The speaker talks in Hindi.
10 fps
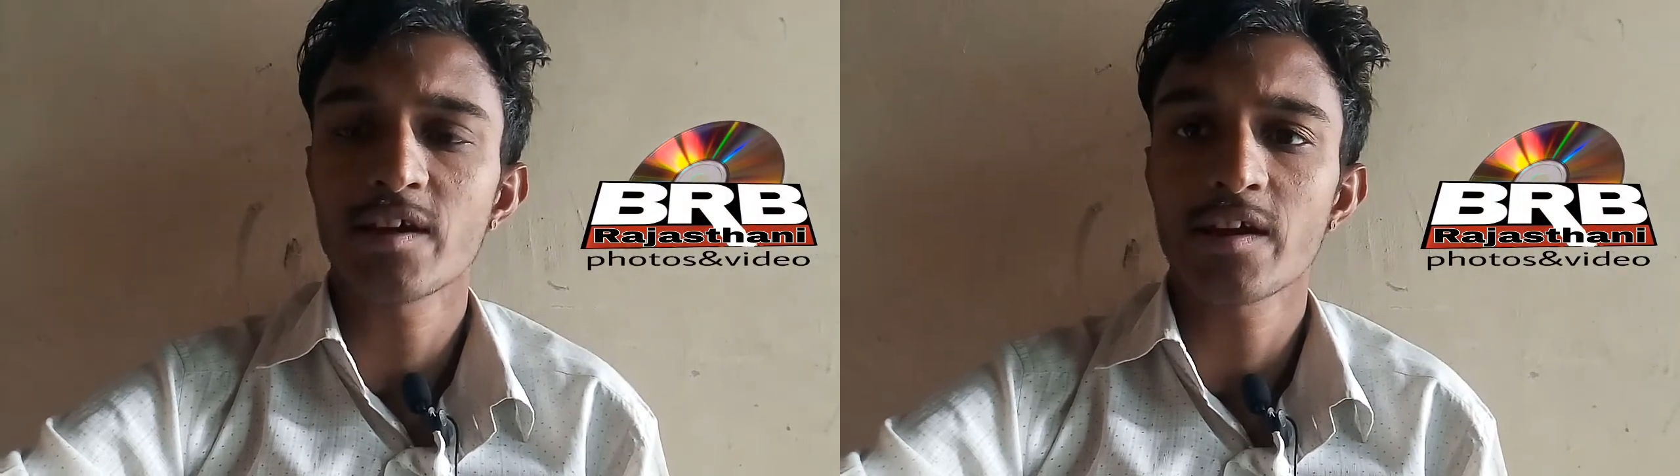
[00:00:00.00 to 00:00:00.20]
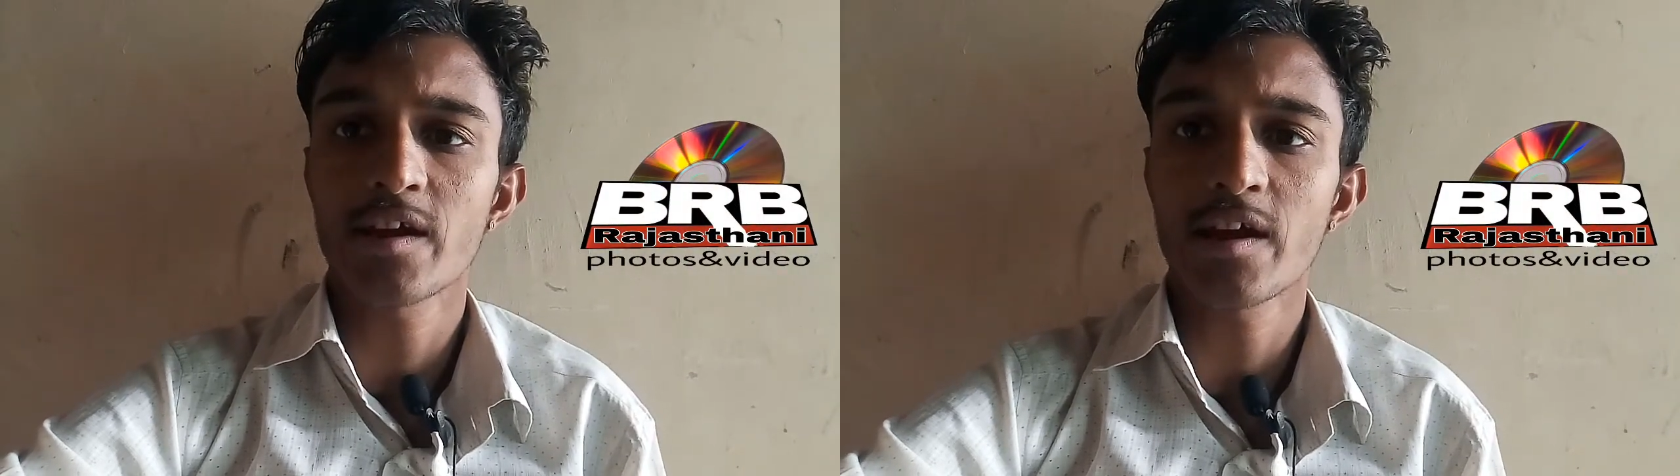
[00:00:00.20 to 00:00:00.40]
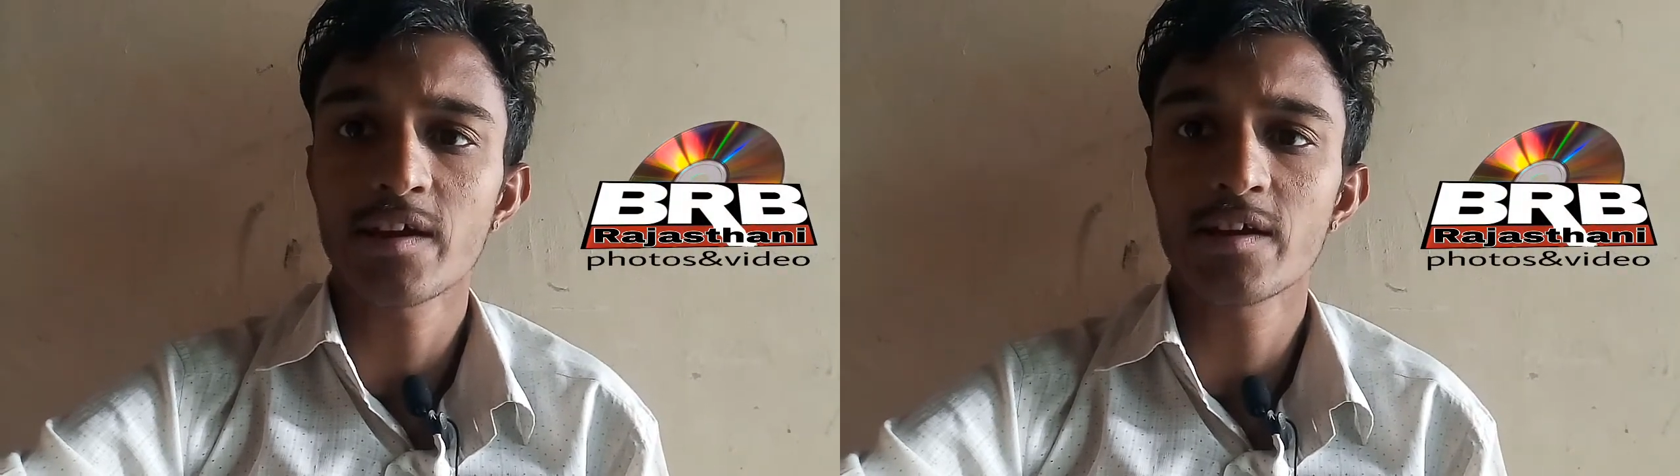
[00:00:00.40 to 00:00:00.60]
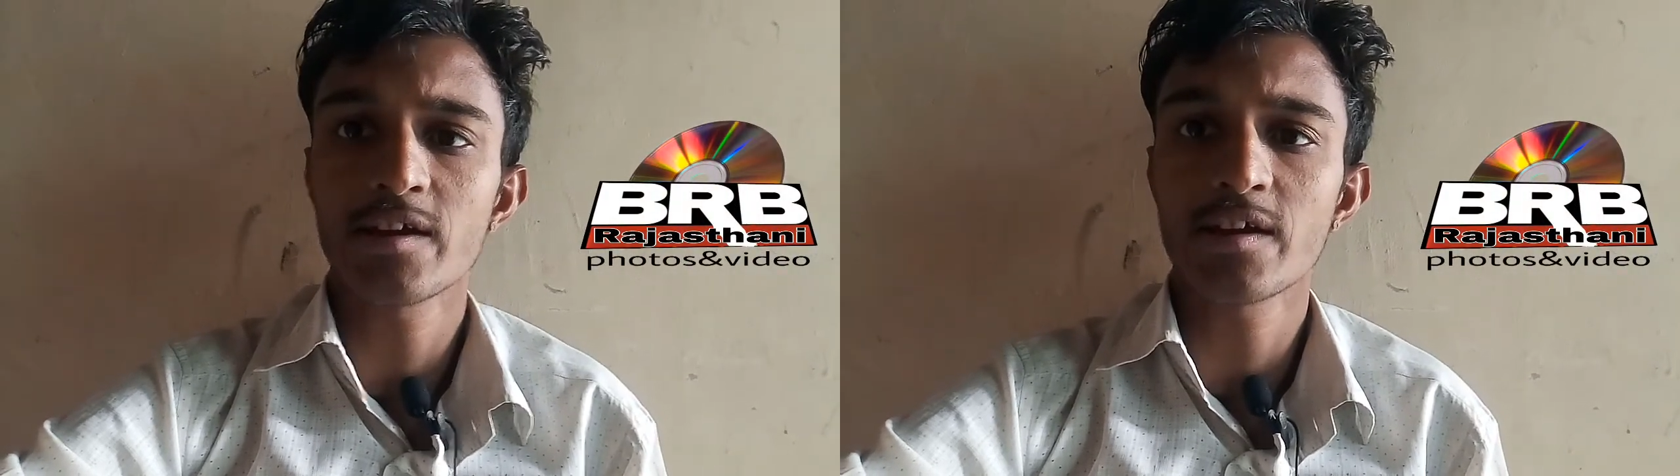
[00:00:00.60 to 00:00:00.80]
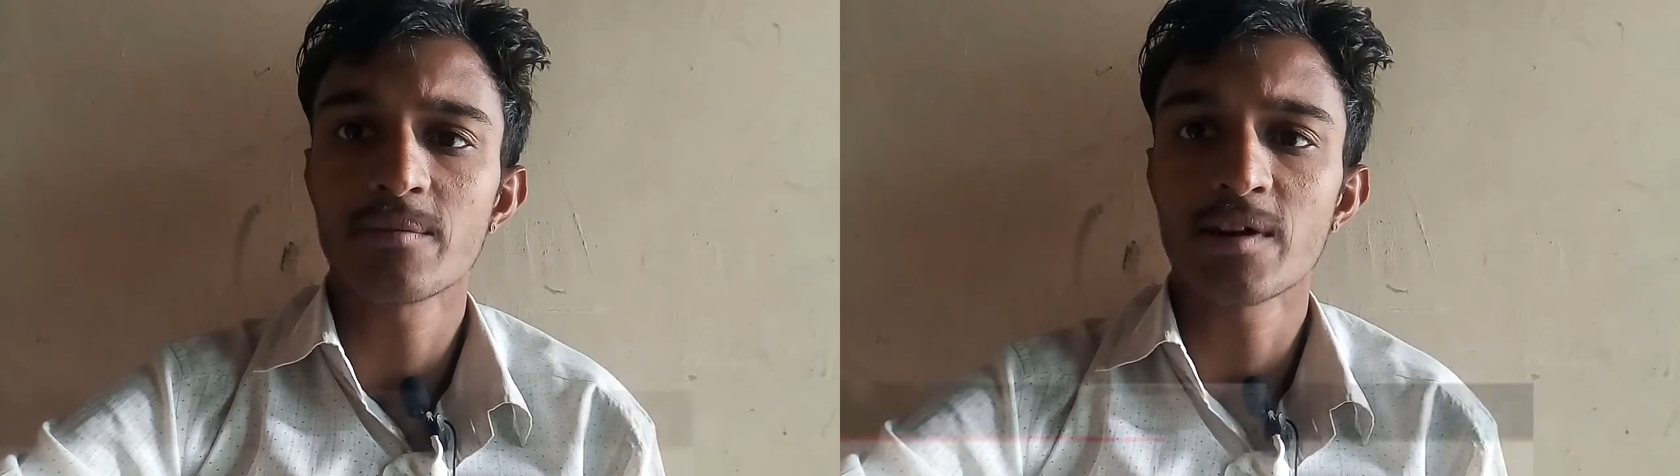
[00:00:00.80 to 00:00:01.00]
हैं
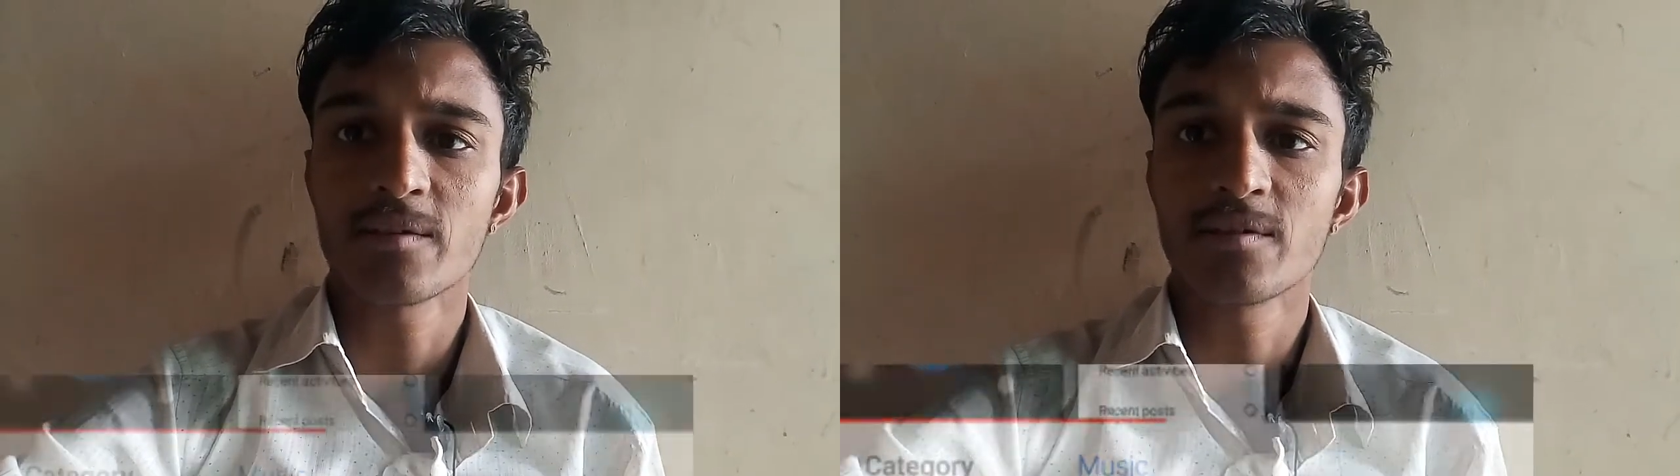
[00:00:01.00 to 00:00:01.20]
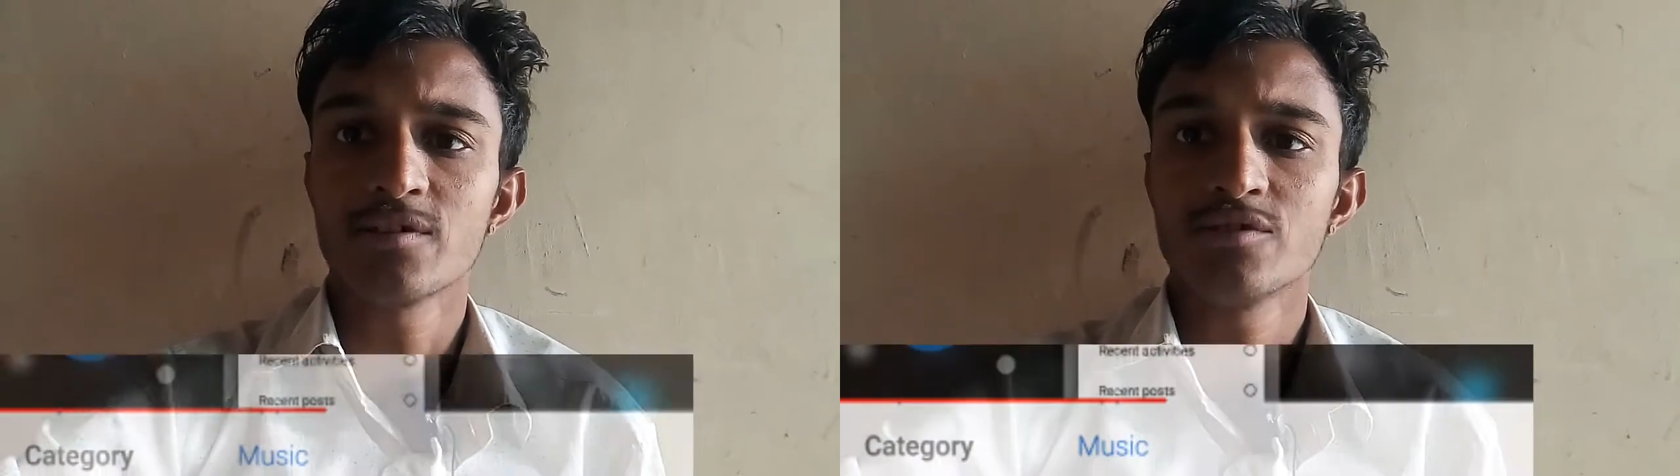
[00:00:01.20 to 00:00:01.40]
कैटेगरी के बारे में